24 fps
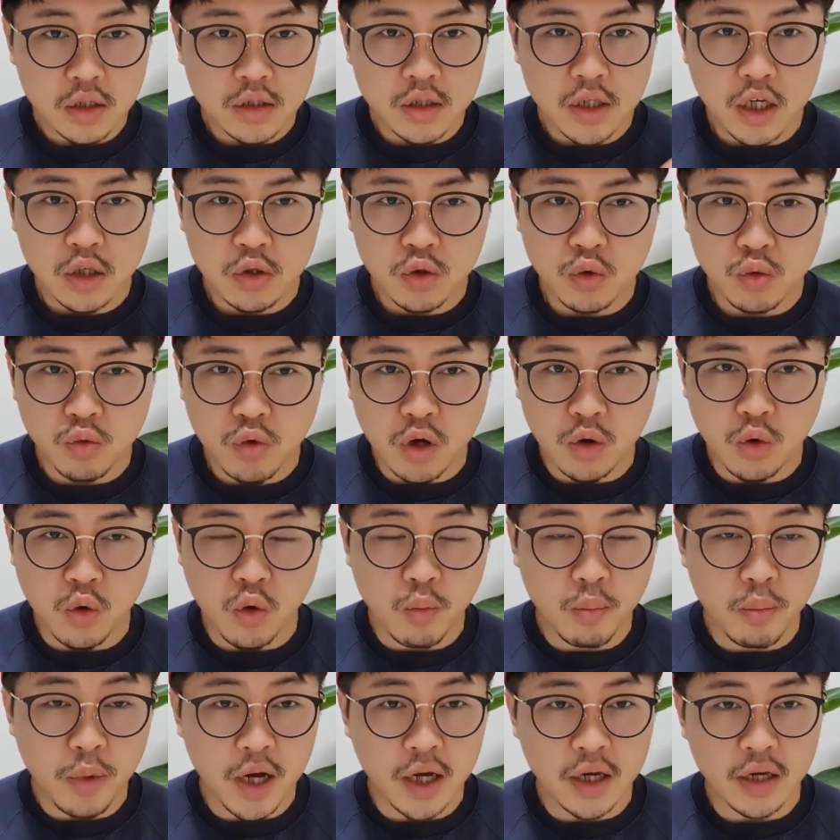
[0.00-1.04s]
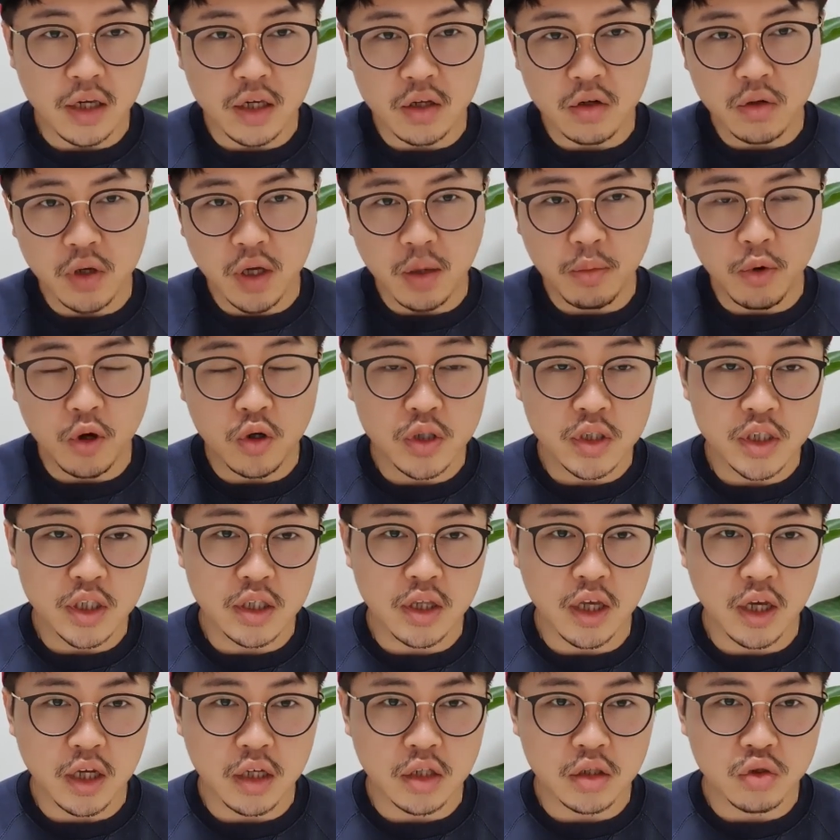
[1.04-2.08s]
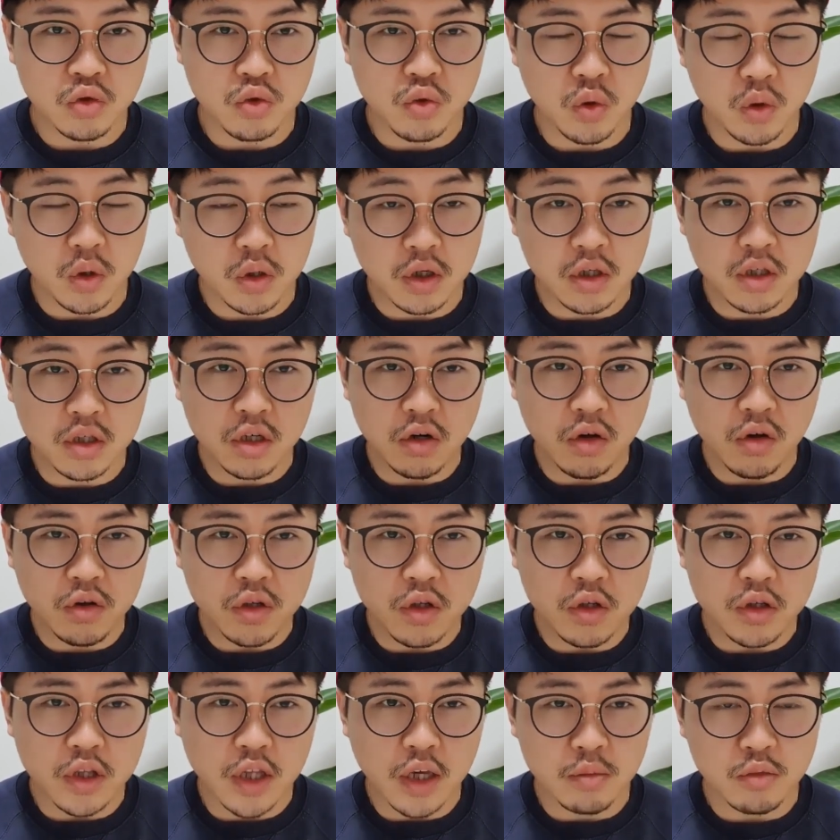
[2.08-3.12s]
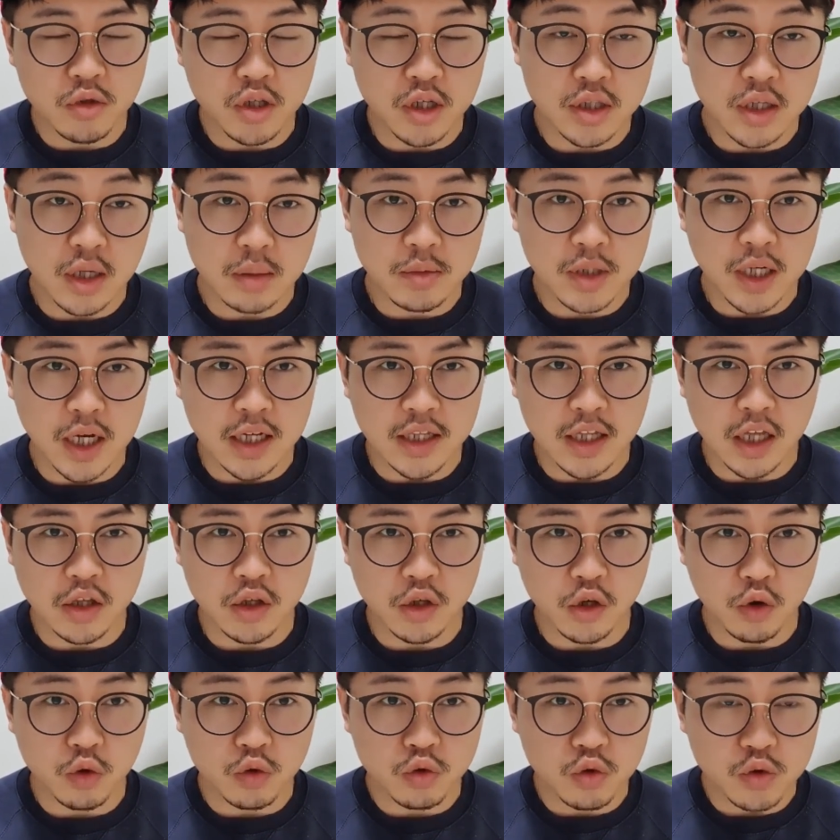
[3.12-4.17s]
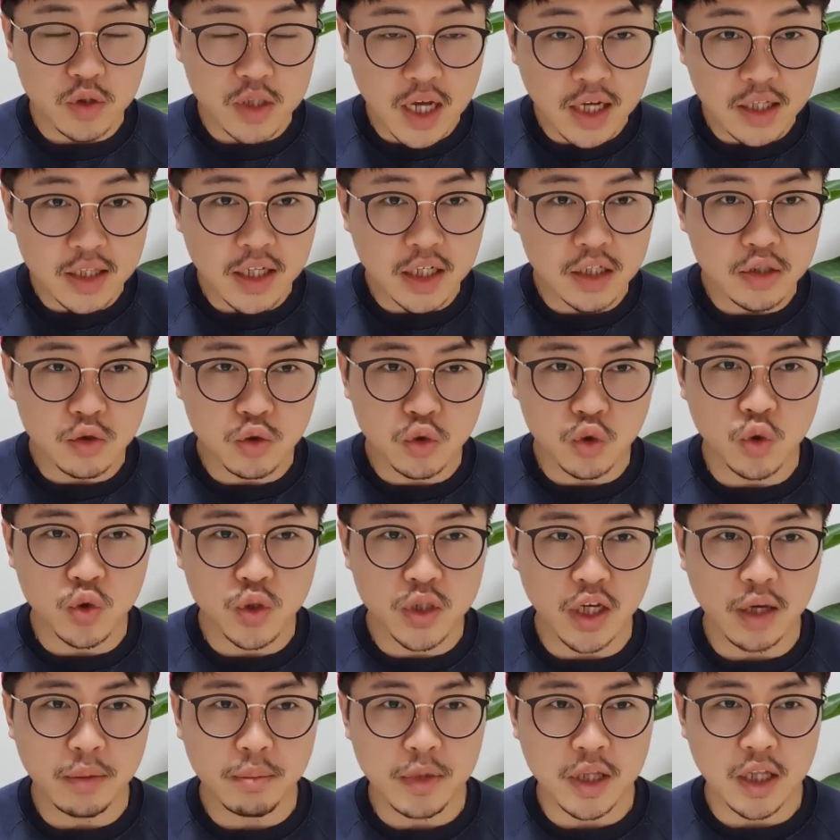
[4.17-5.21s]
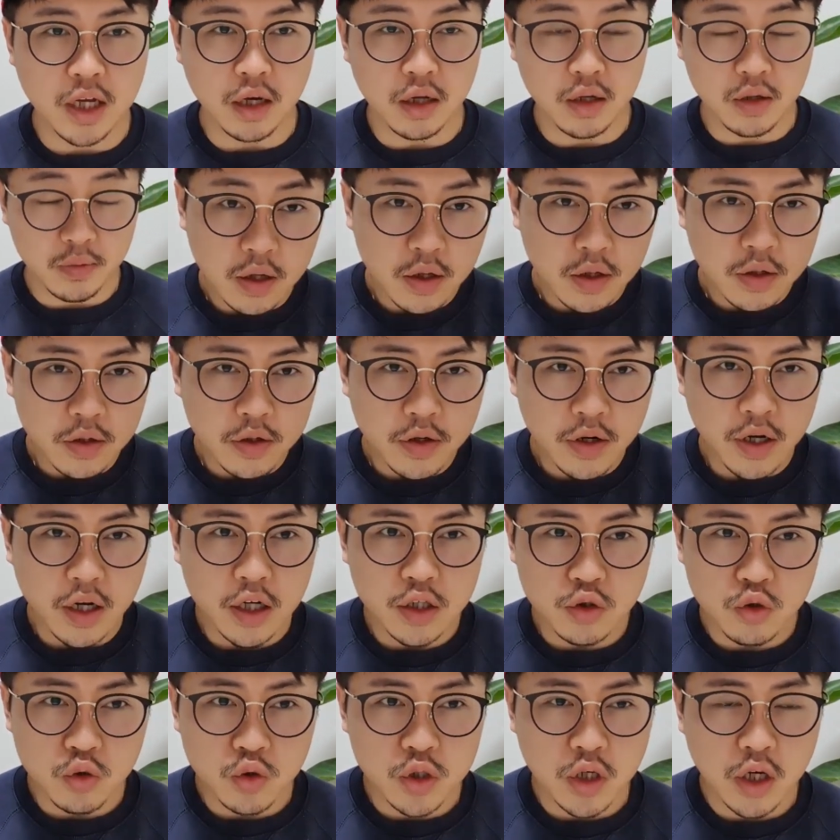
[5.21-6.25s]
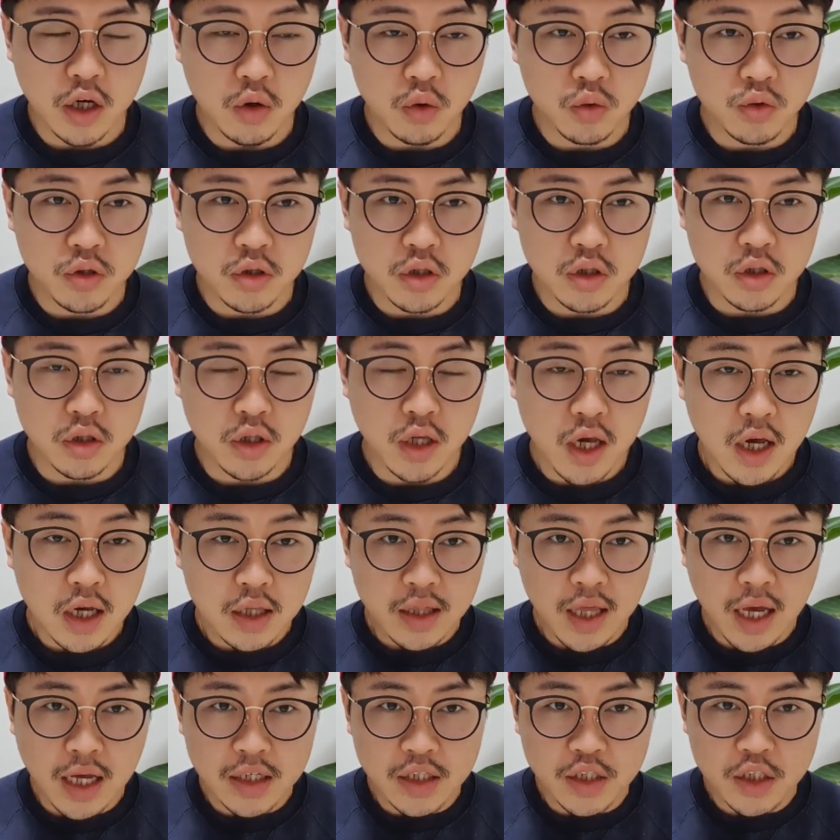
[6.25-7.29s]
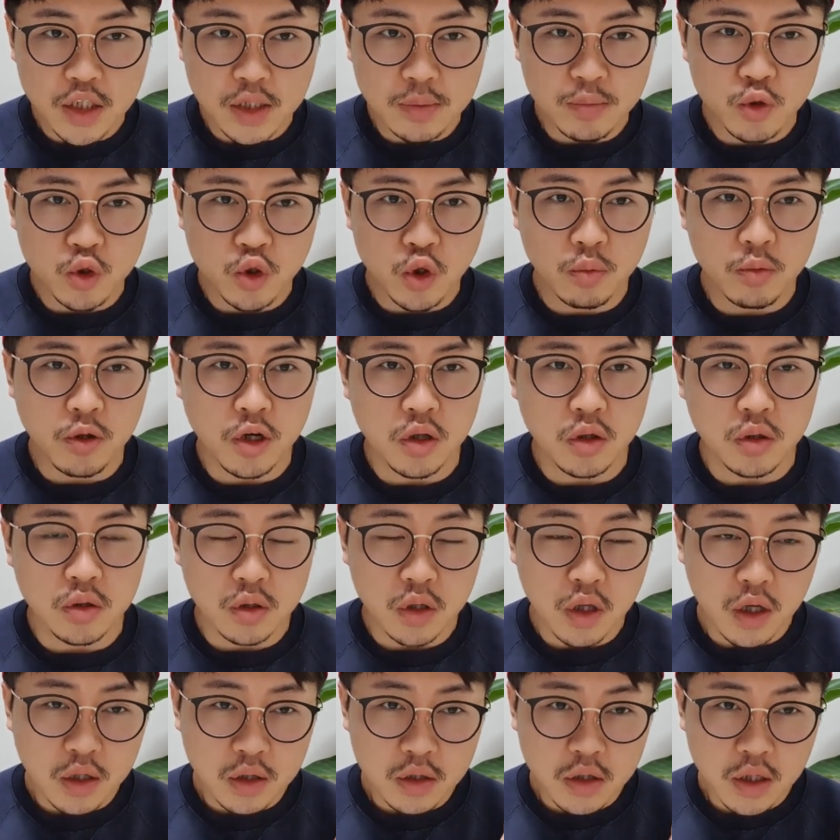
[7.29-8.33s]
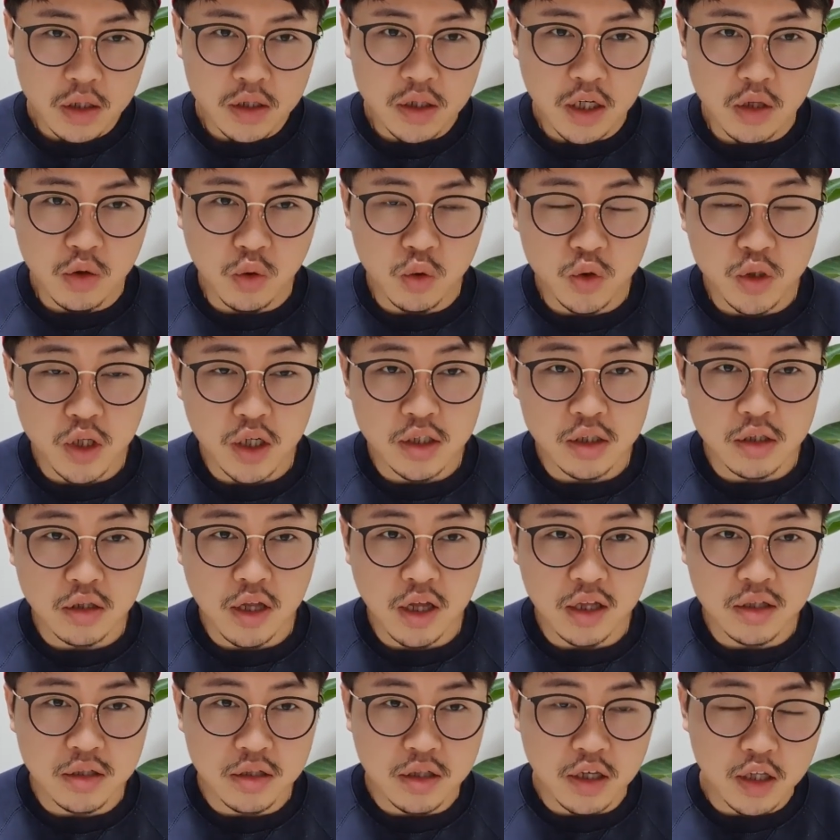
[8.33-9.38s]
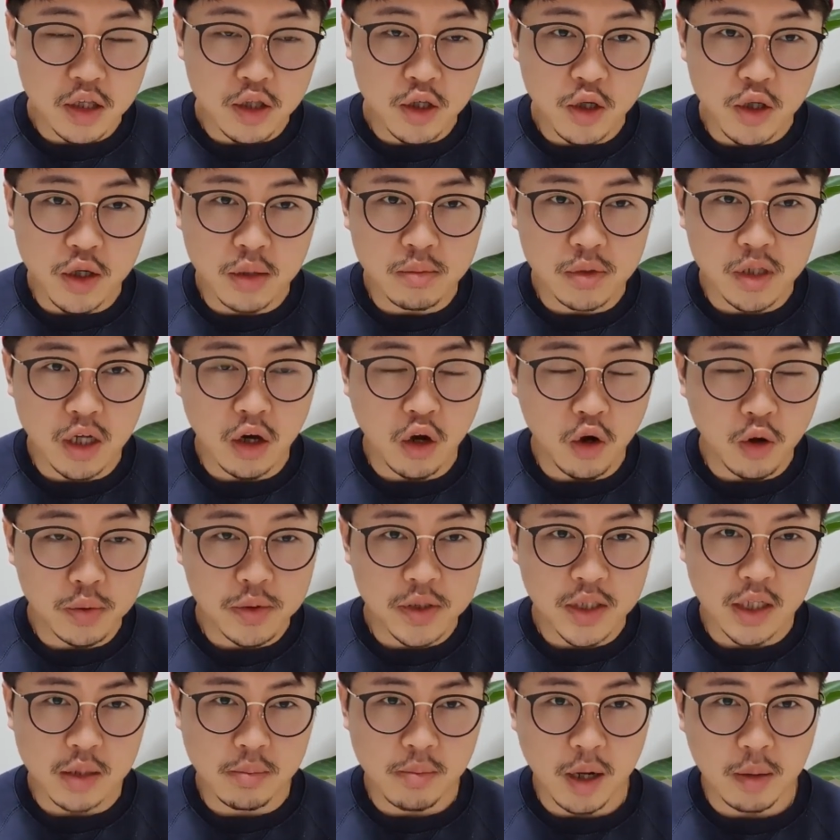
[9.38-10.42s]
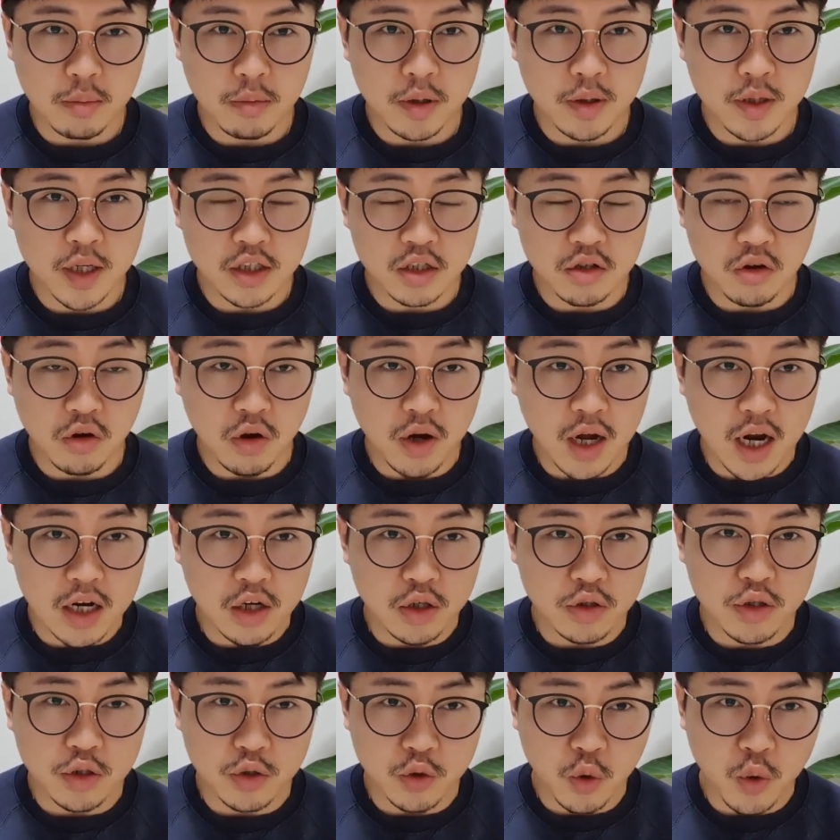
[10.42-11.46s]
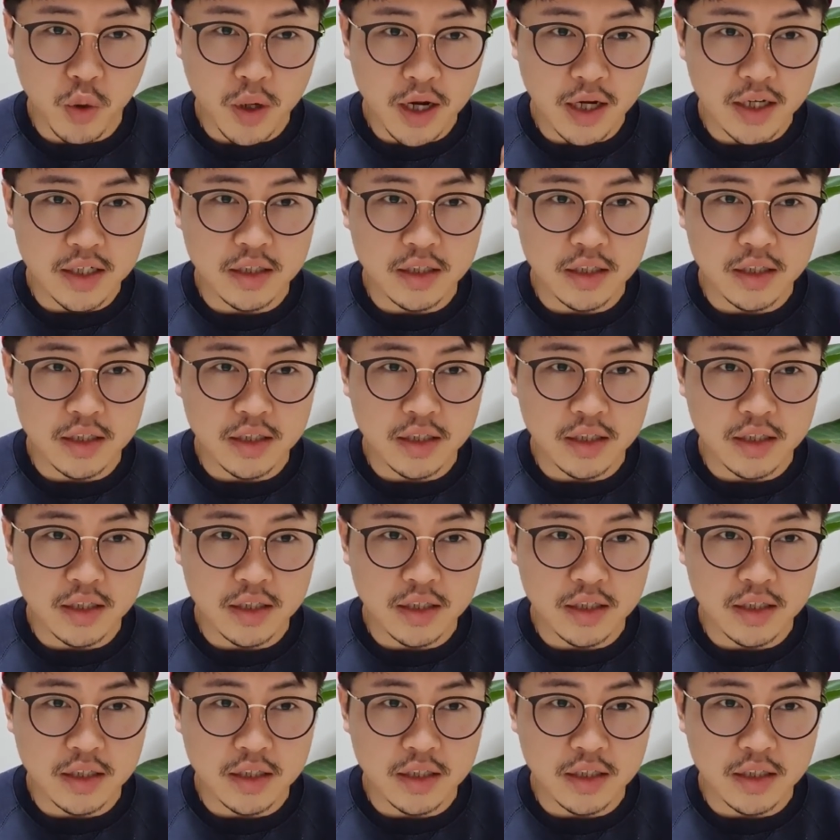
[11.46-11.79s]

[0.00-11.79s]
세균과 곰팡이 이런 게 번식돼 가지고 그런 것 때문에 냄새가 나는 경우도 상당수 존재합니다 그래가지고 제가 오늘은 단 10초면 내 자동차에서 나는 히터 냄새 없애는 방법에 대해서 알려드리도록